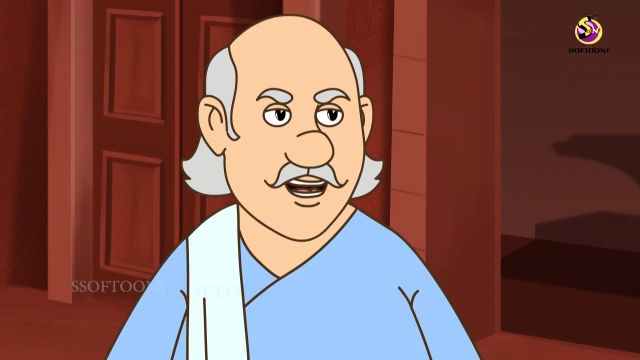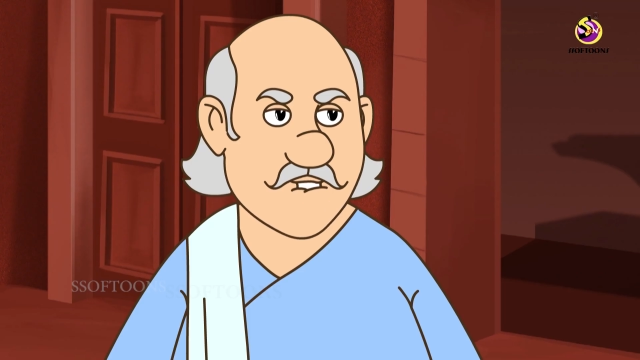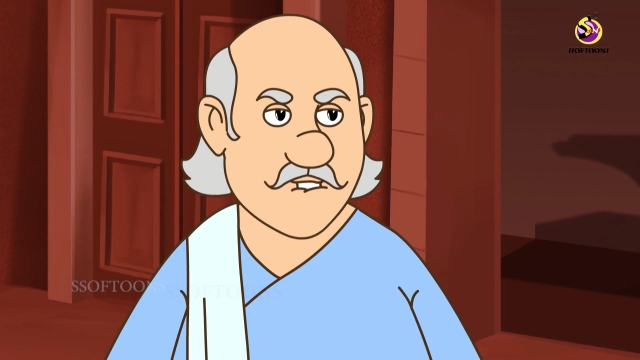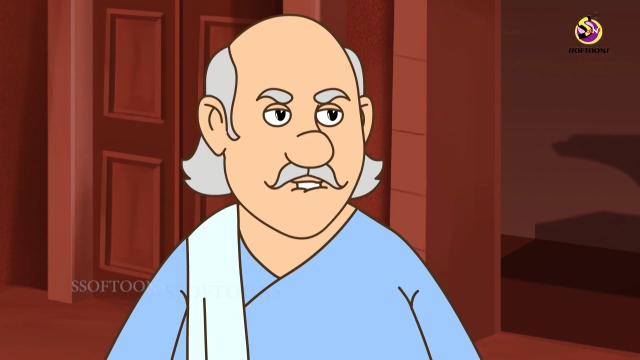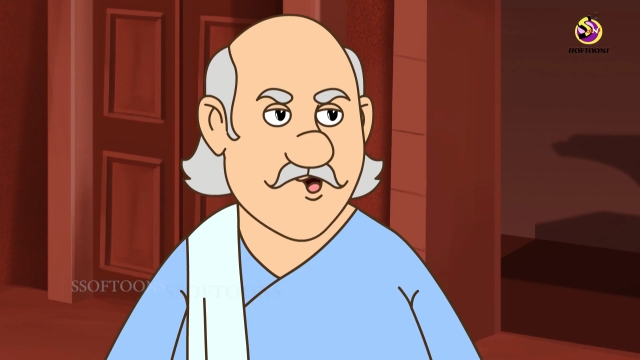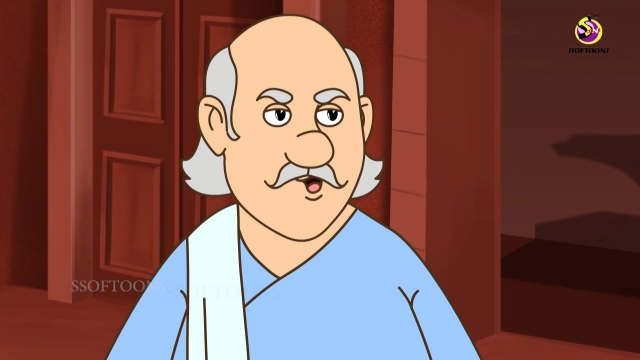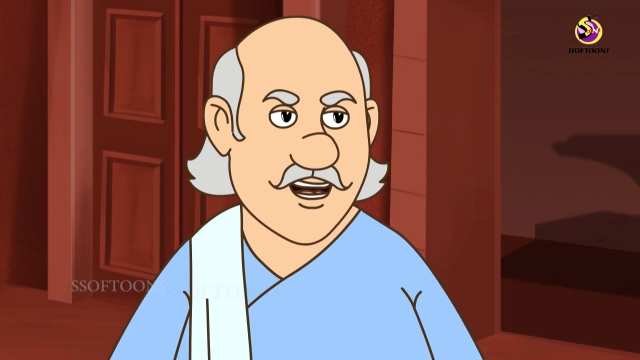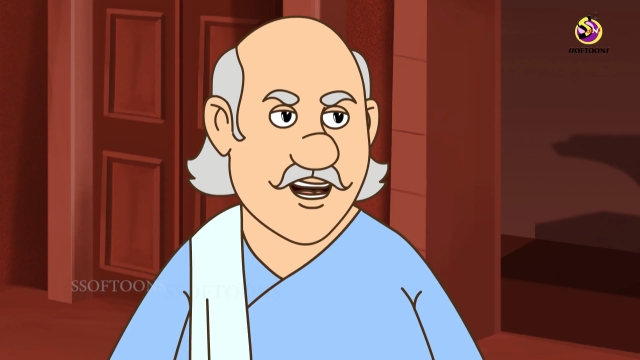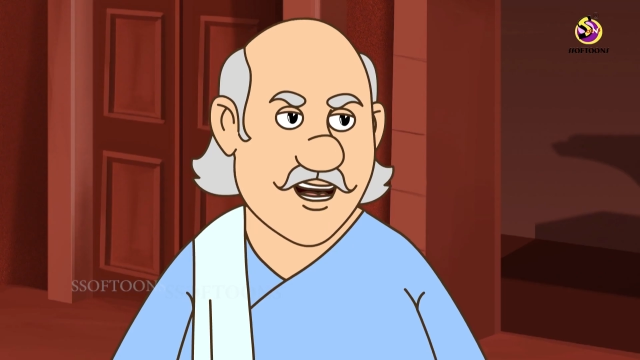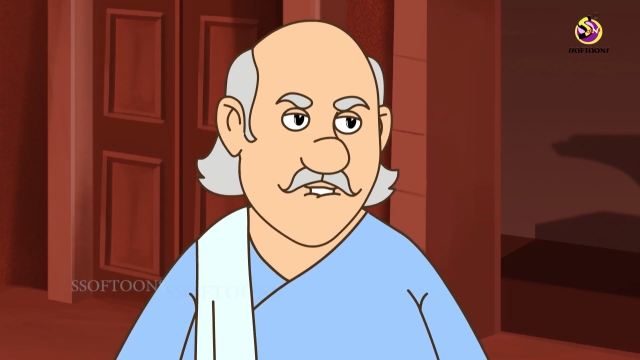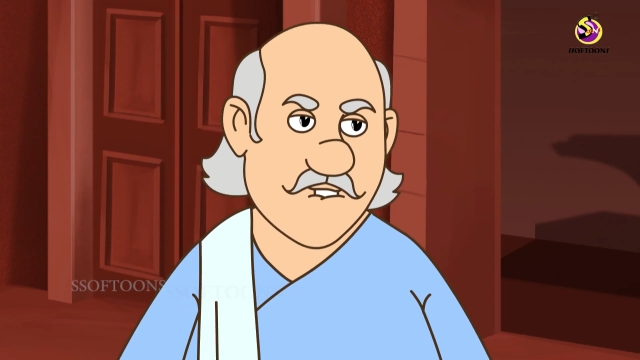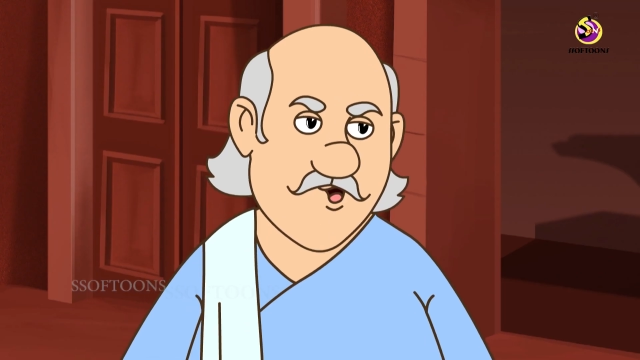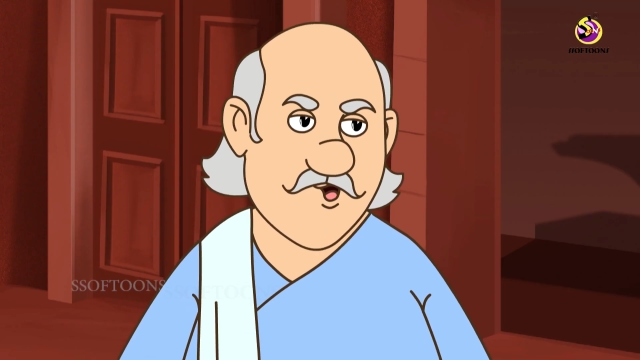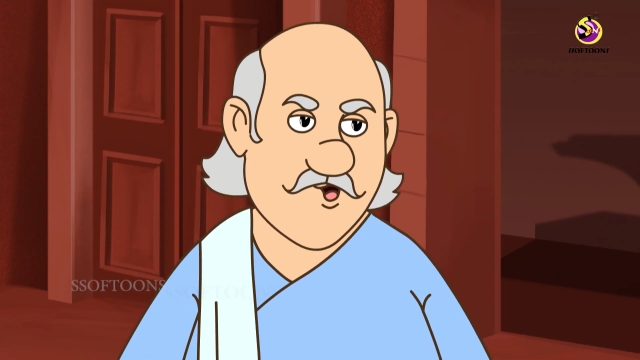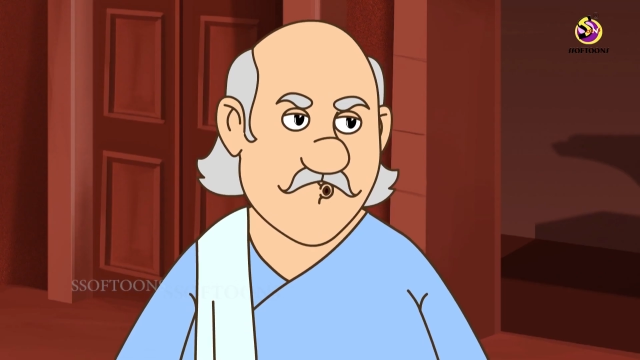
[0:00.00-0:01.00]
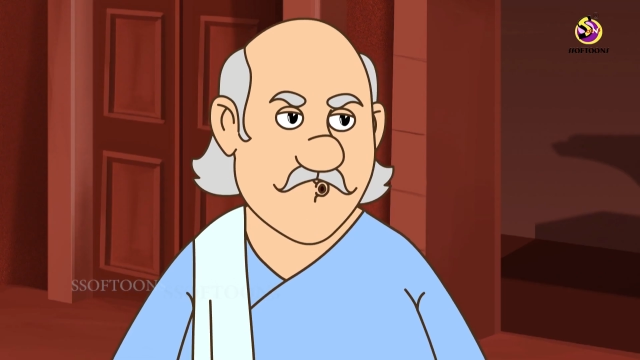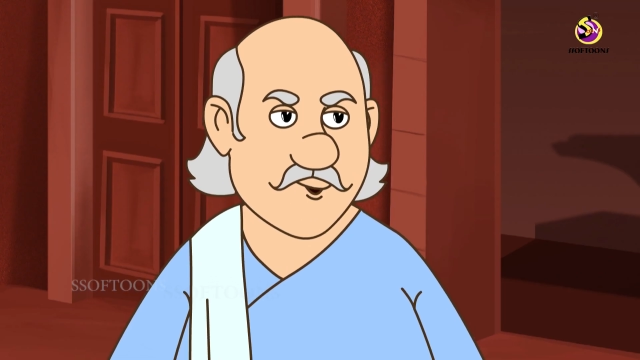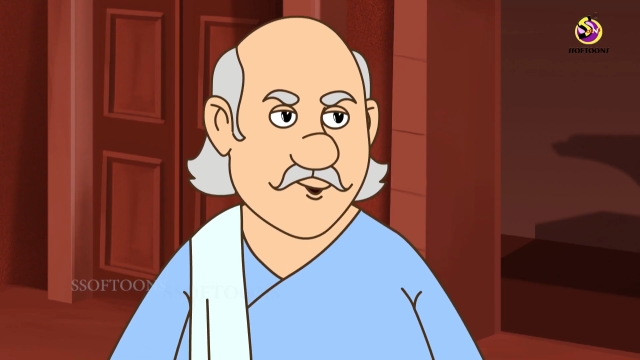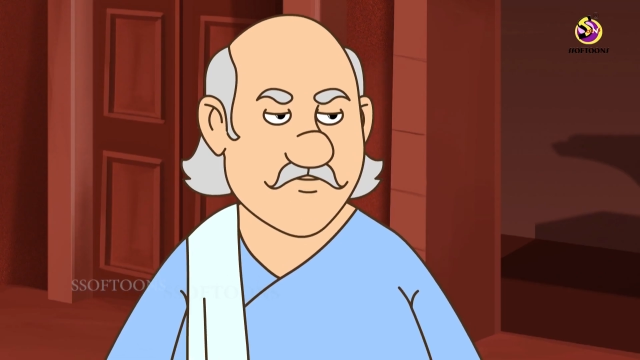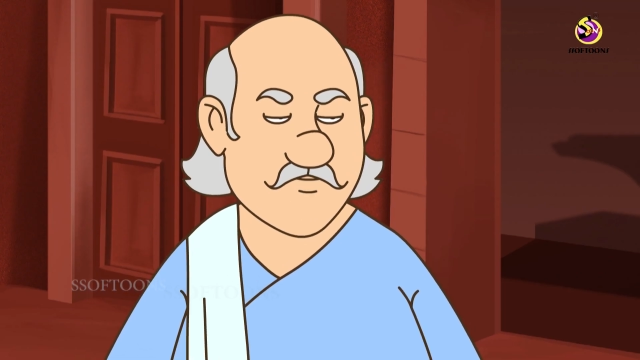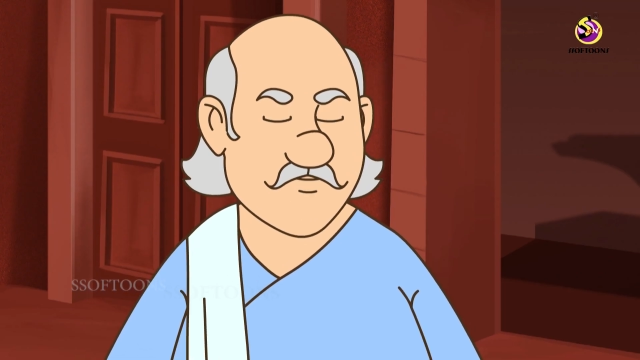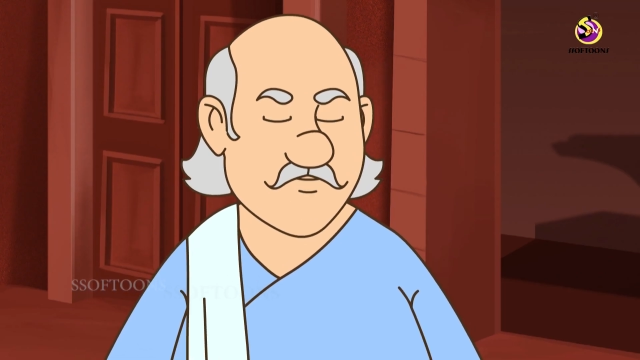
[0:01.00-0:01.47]
హరిపద్ ఏం
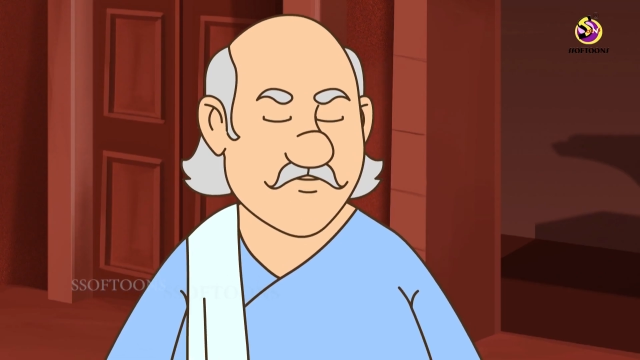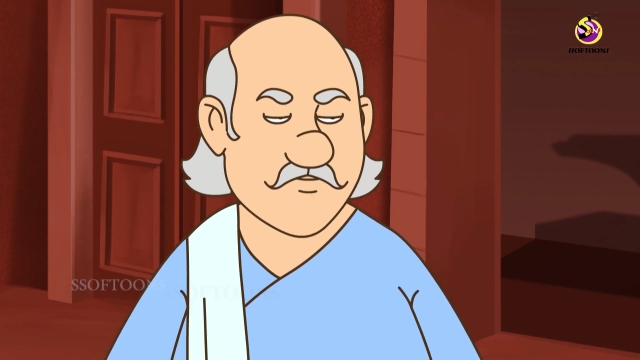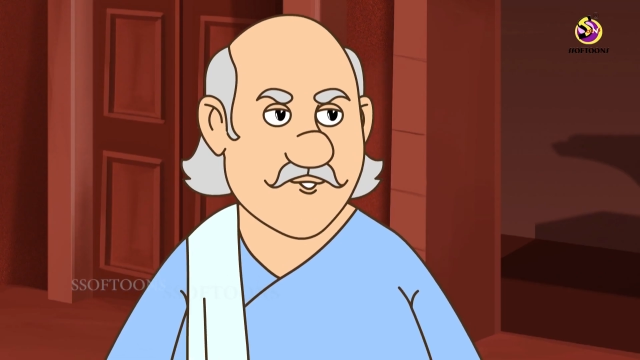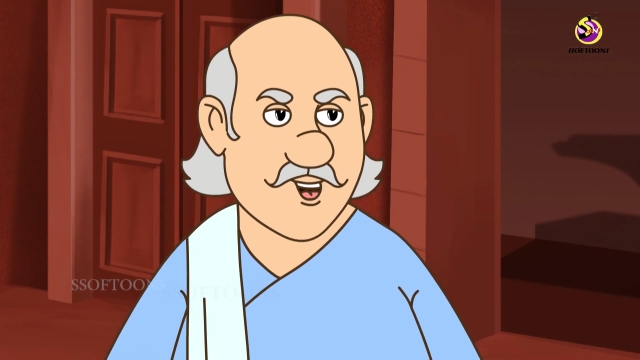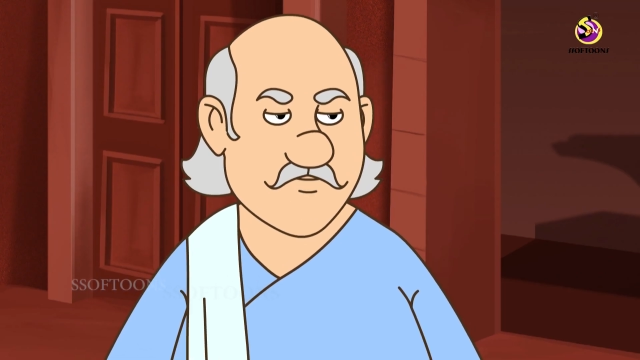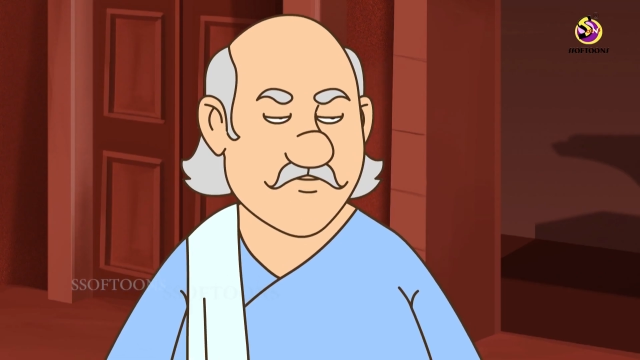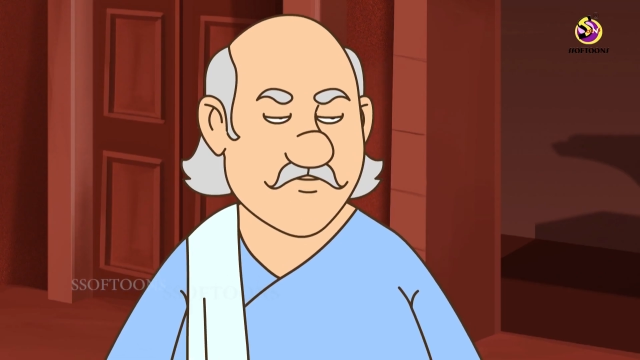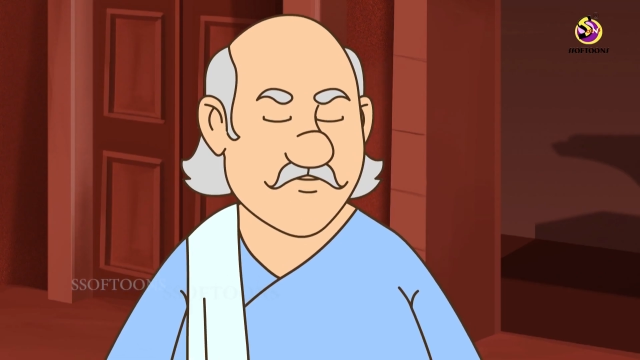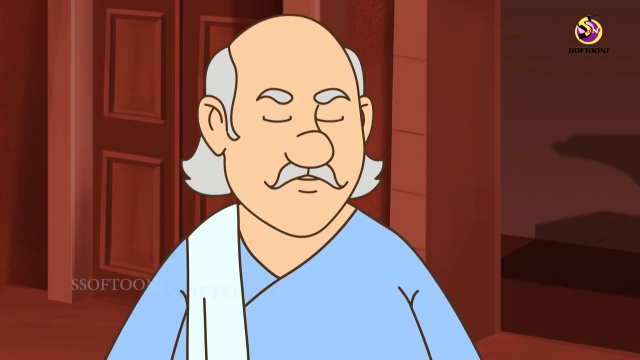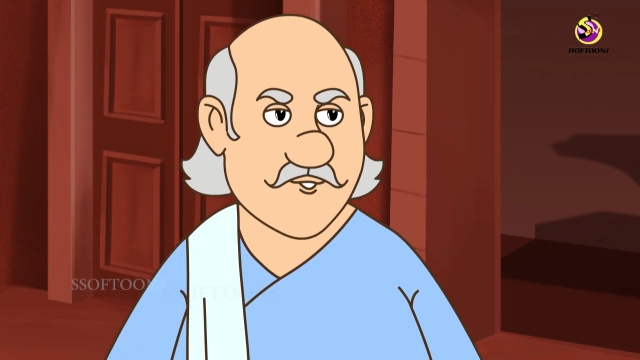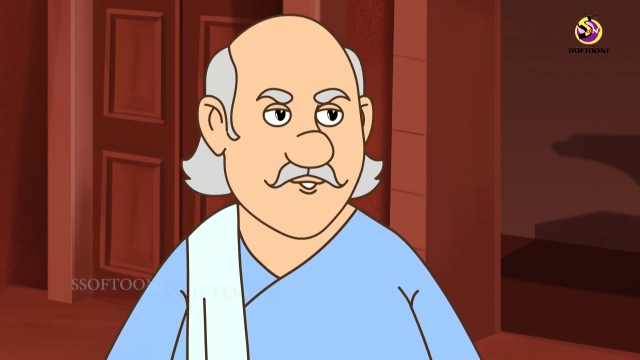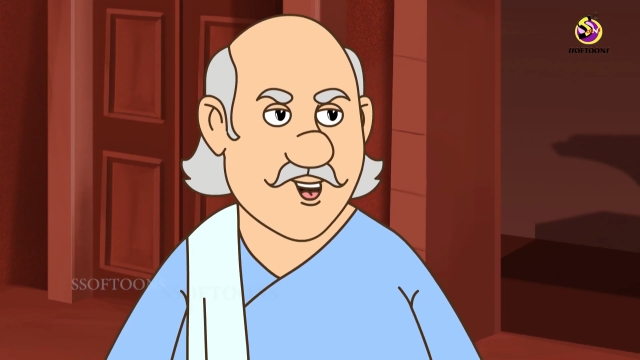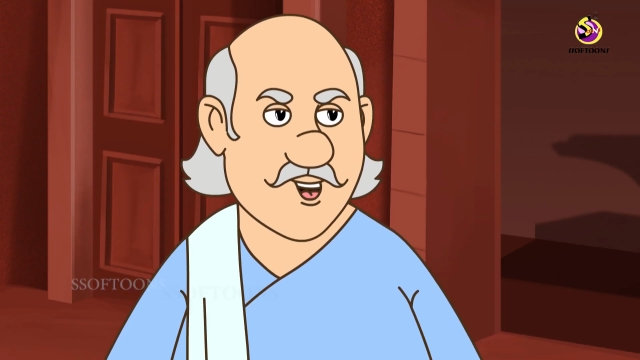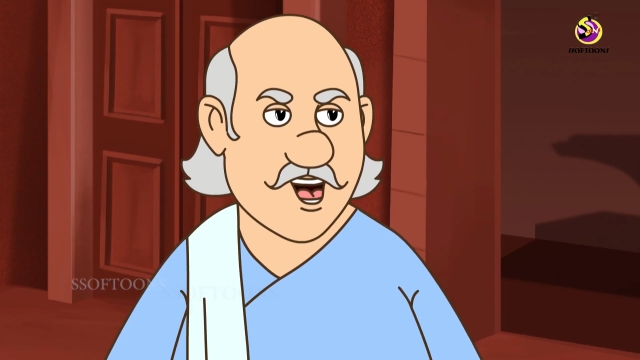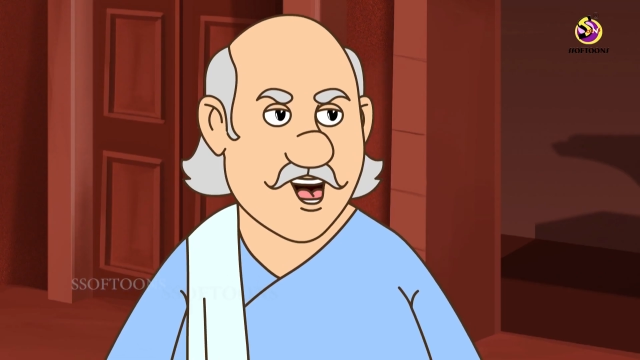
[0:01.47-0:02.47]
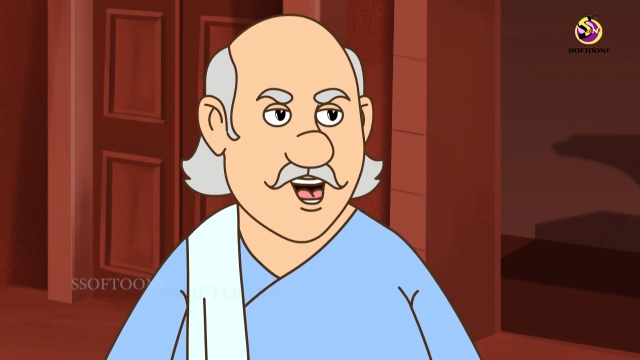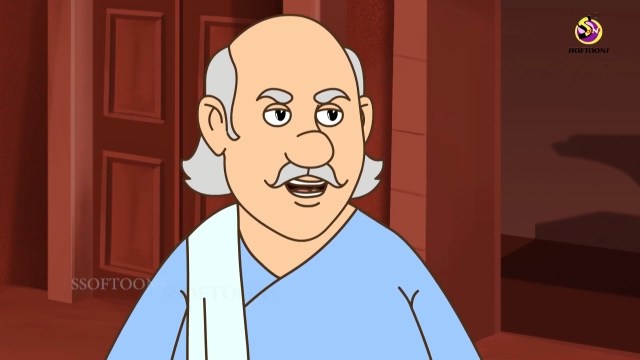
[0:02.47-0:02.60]
చెప్తున్నాడు వెళ్ళి మనం ఒకసారి